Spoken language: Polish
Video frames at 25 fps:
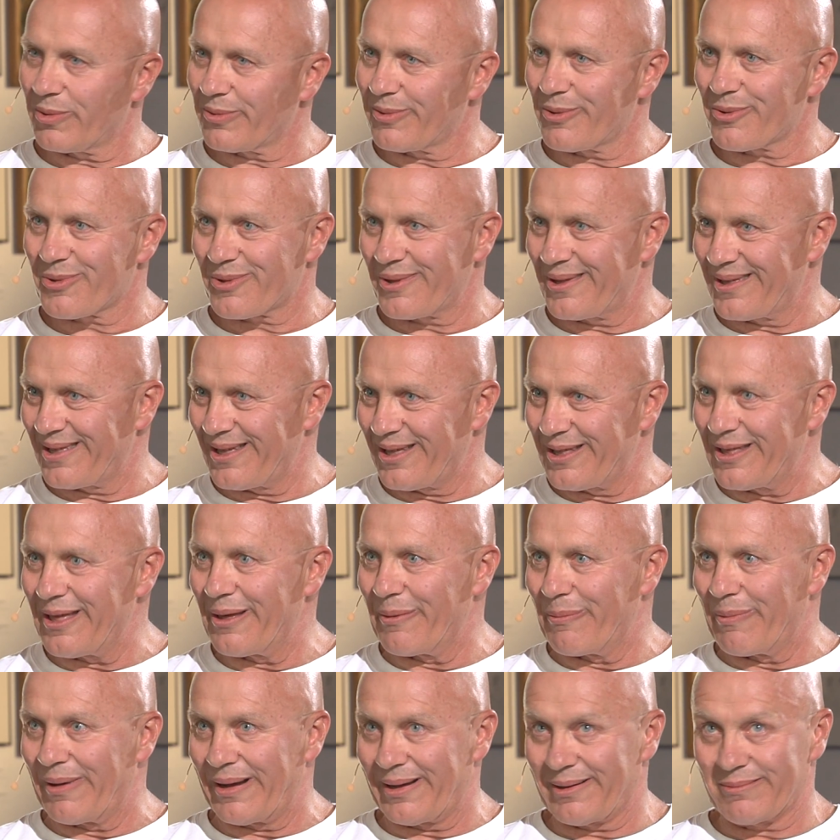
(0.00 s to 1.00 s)
podnoszenie
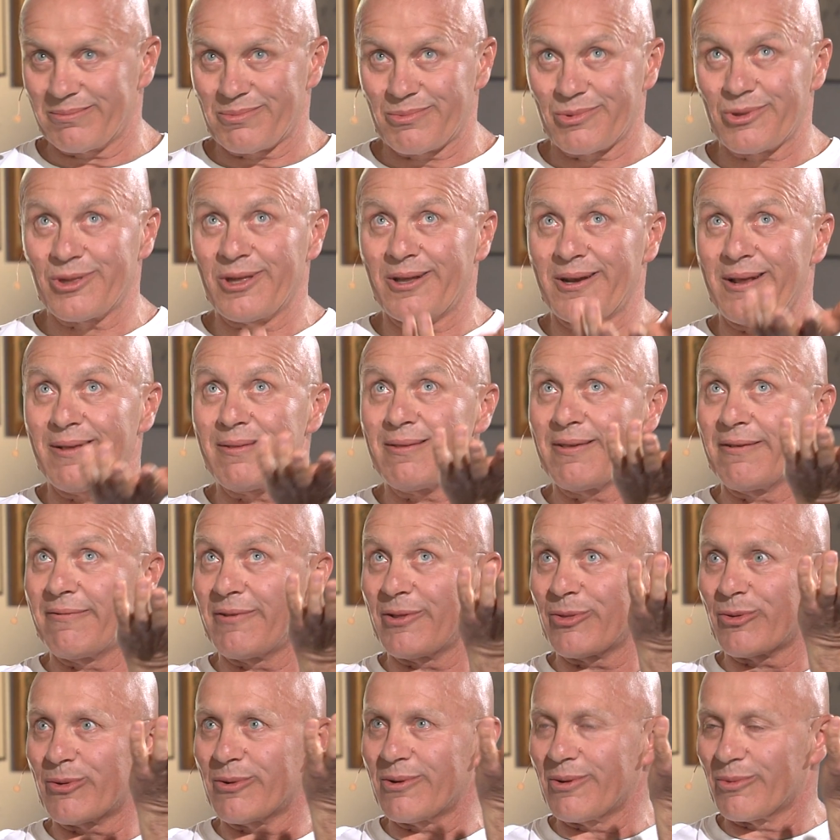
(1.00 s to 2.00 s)
nieba, gdzie ręce
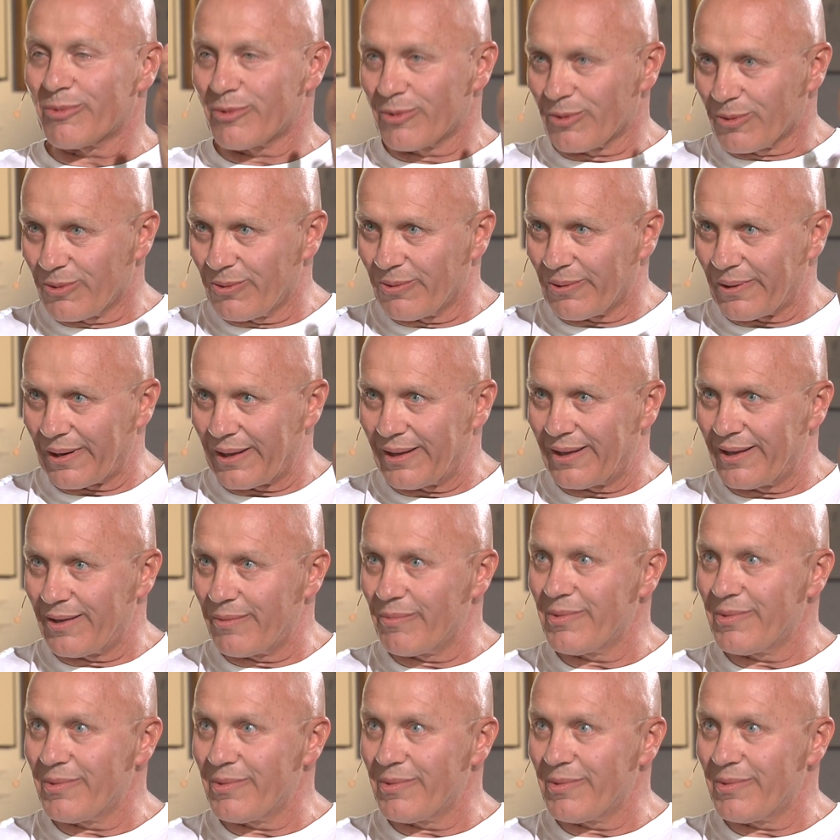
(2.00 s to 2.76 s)
wędrują do góry